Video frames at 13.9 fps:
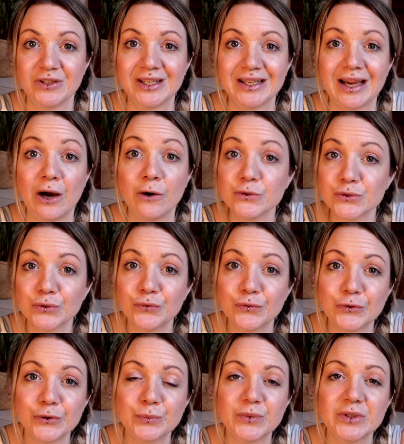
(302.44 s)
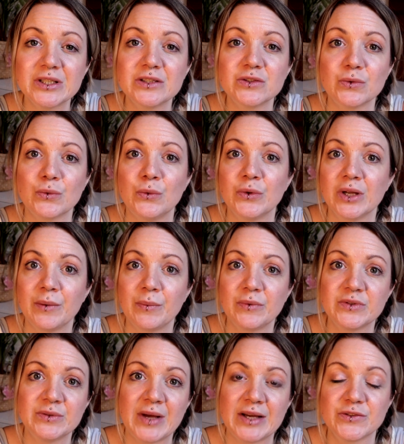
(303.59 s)
nicht ausgefüllt bist oder
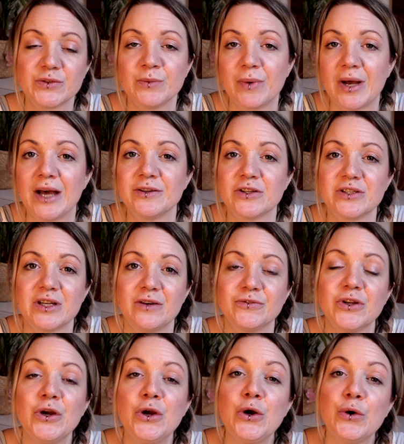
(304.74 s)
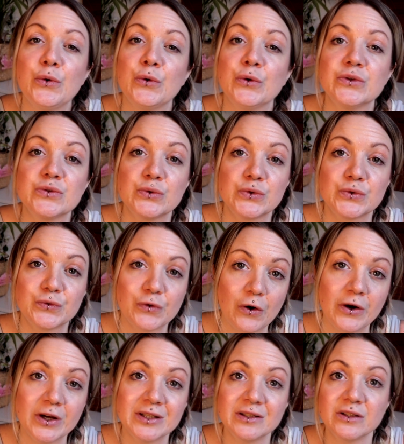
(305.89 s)
hast du eine Partnerschaft und suchst
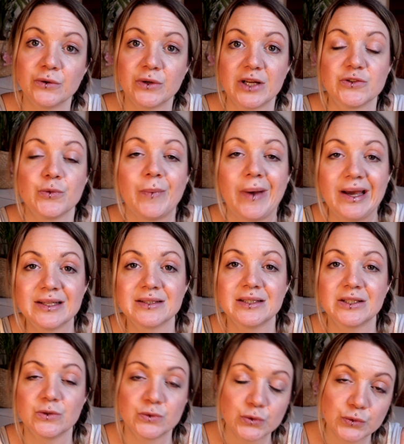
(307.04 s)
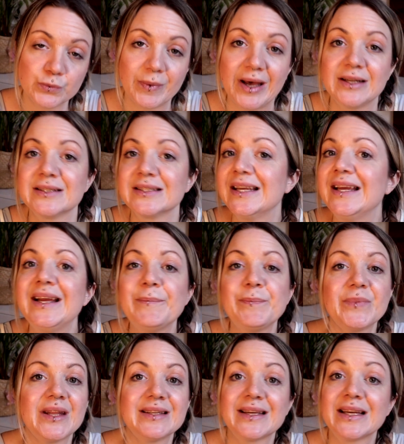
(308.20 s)
Freunde oder hast du beides nicht und suchst beides.
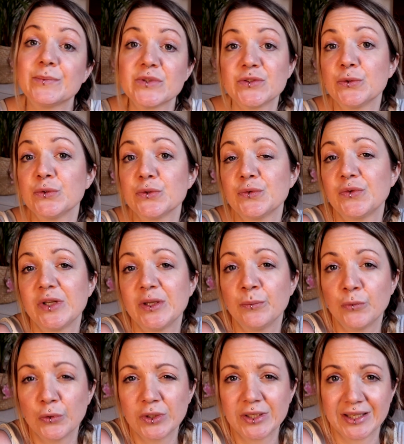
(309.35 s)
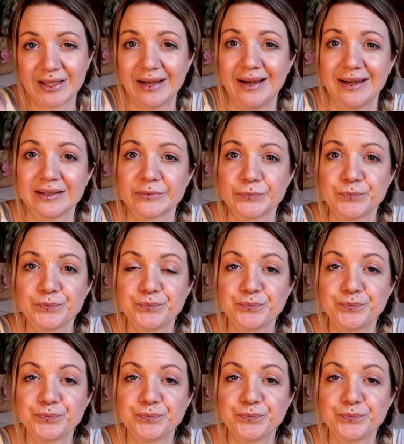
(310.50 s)
Da gibt es so, so viele Möglichkeiten.